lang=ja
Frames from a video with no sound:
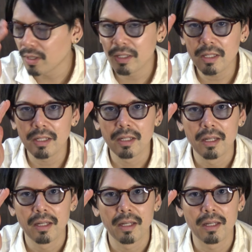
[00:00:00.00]
れに、
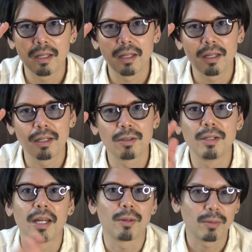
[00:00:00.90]
えー、
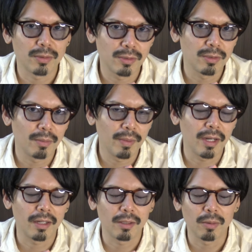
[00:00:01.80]
クリアの普通の
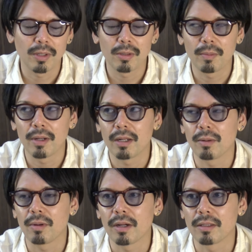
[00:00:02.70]
メガネ土入りのメガネ
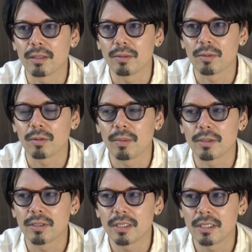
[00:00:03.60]
をかけてることもあ
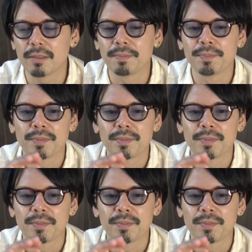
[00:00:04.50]
るし